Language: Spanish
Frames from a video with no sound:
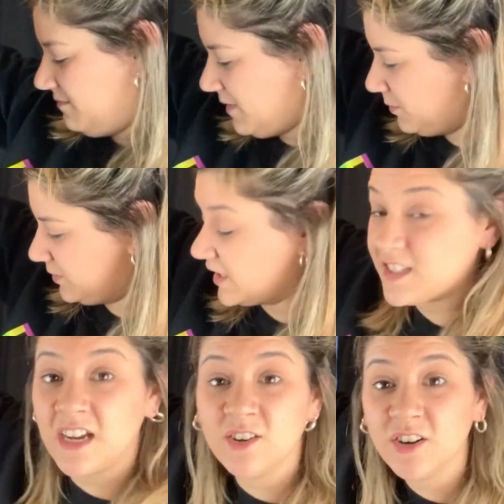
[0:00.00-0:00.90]
Me gusta, es
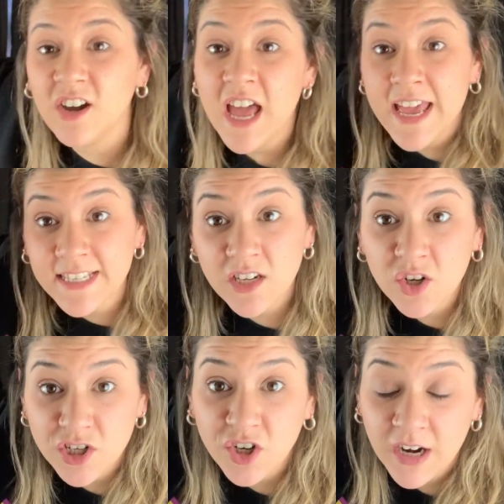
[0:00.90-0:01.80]
algo, es
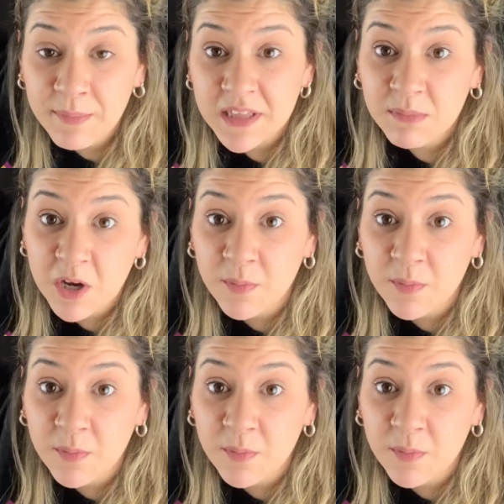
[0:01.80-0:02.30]
que yo realmente me